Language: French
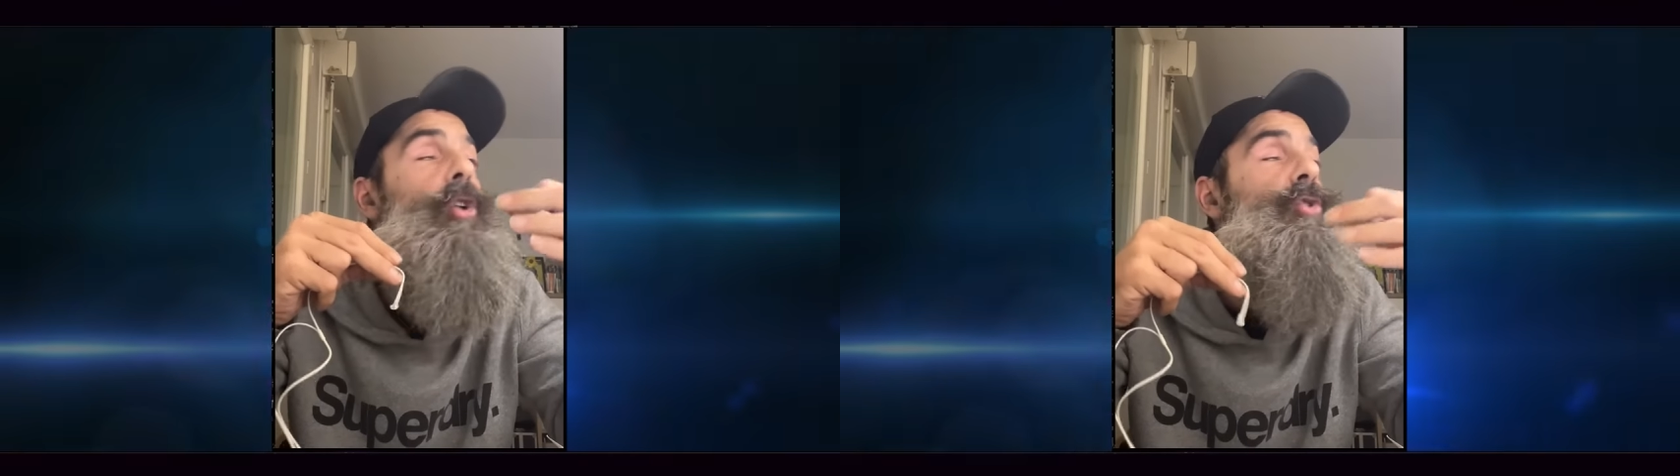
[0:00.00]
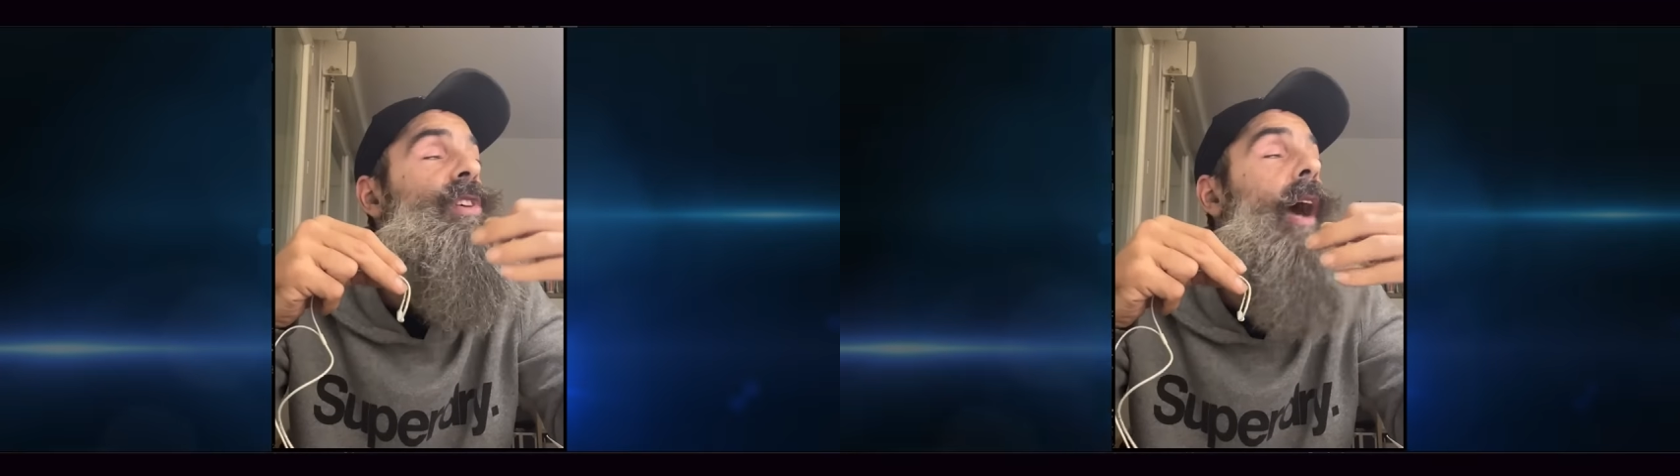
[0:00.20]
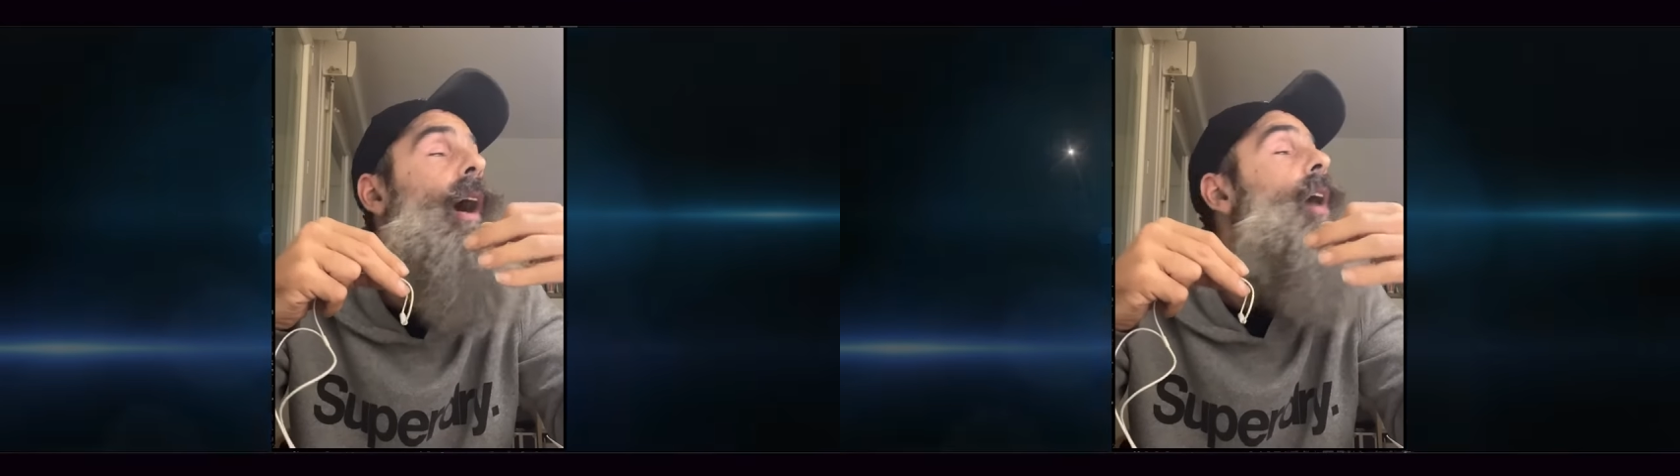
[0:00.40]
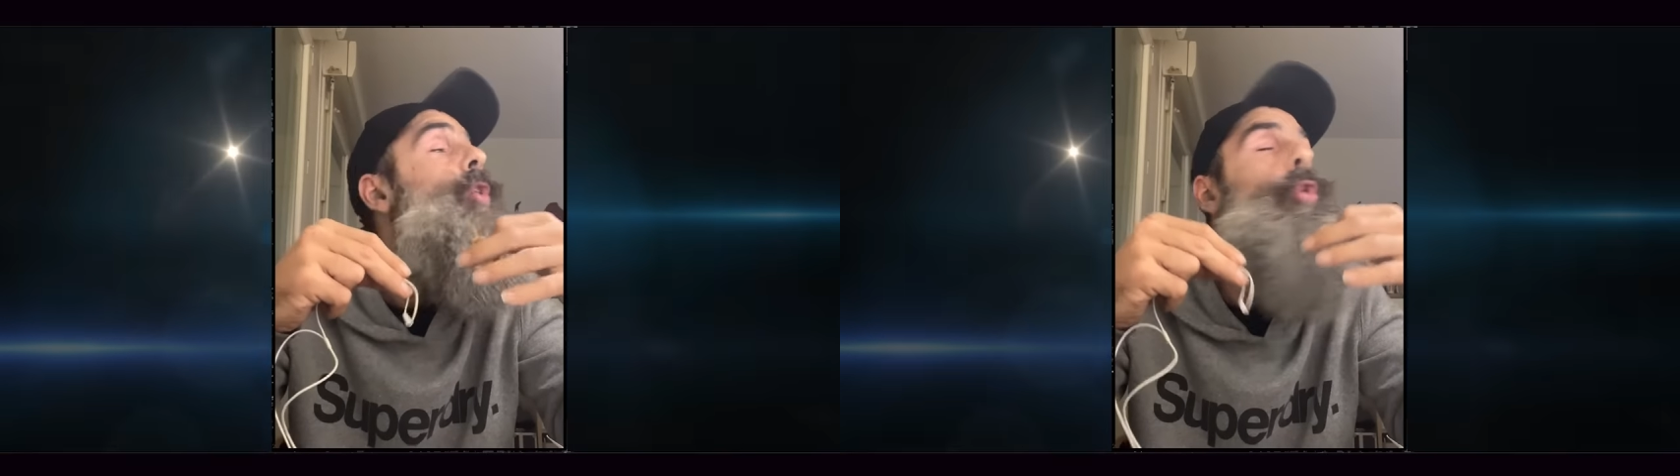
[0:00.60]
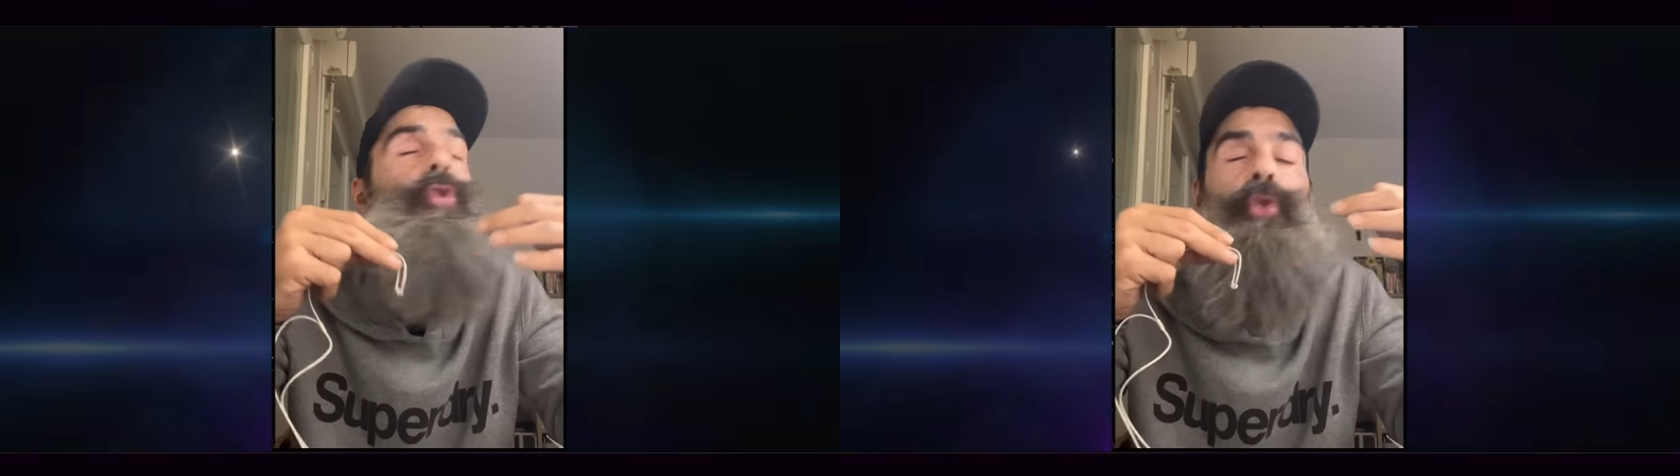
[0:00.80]

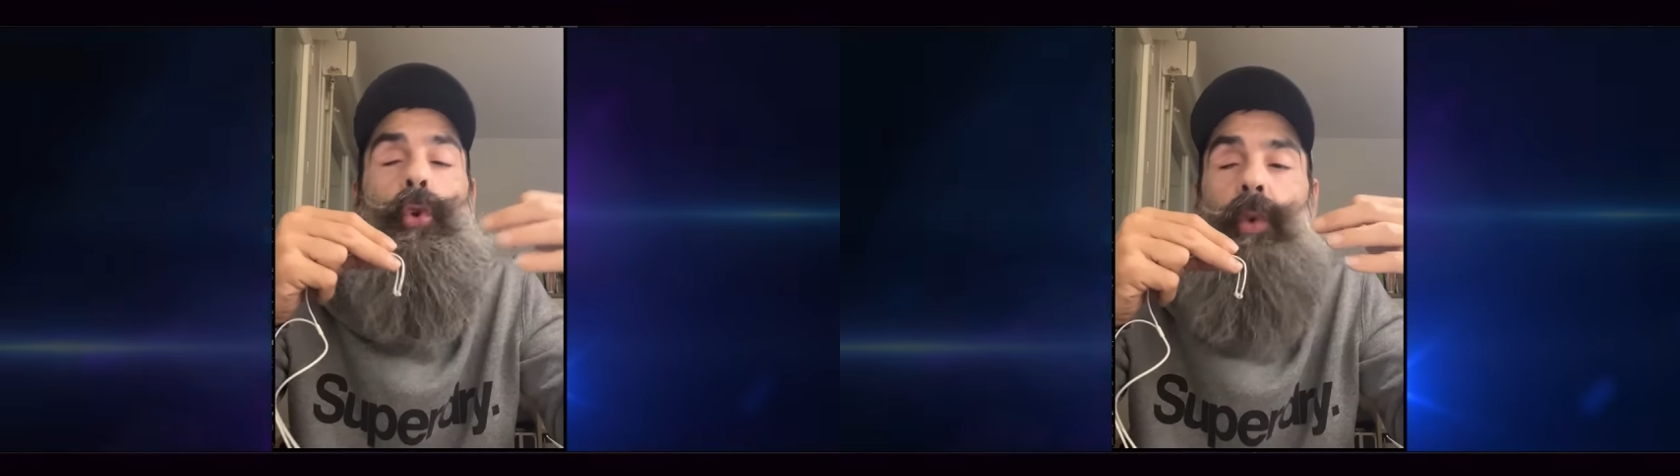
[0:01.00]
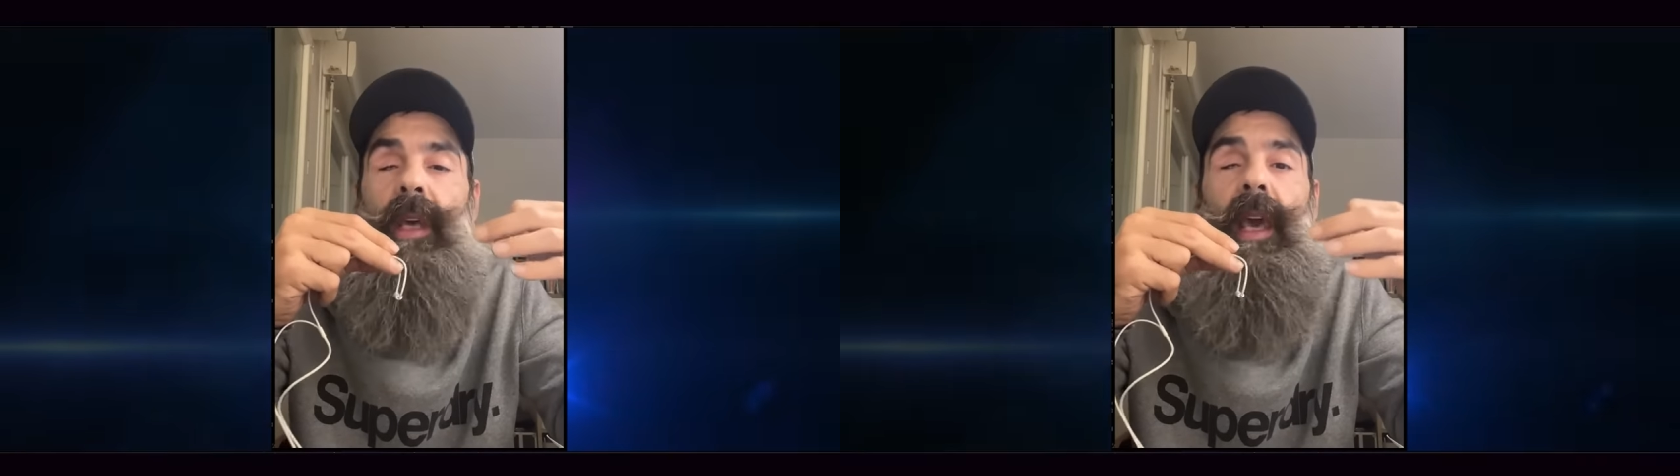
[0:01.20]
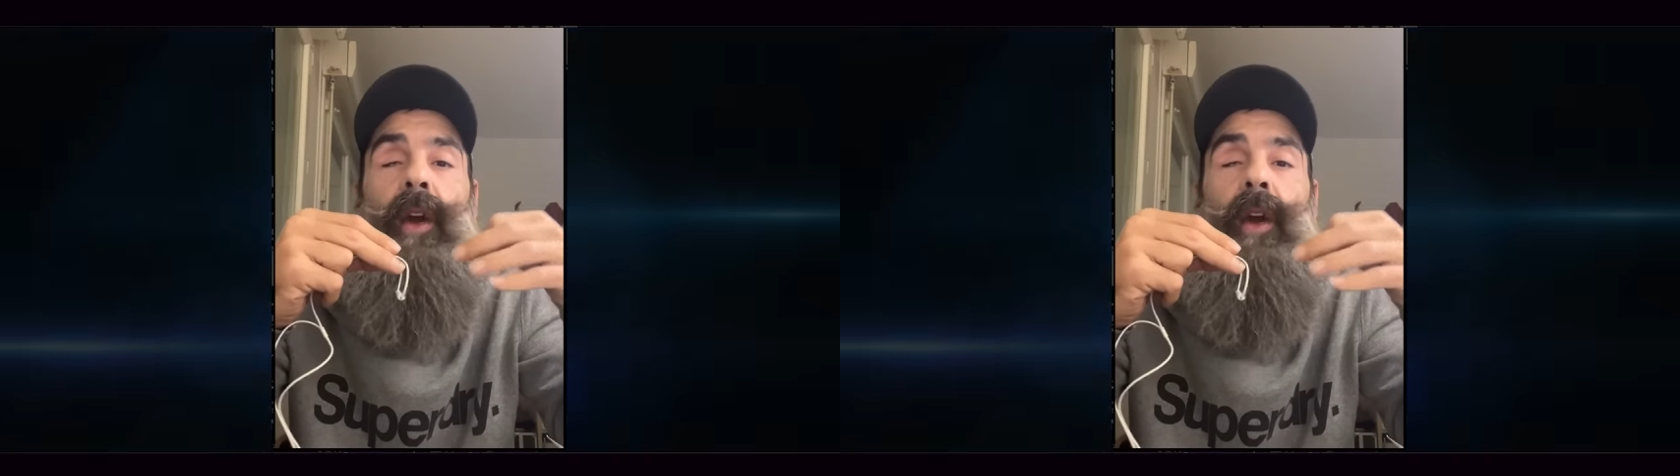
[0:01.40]
jusqu'à aujourd'hui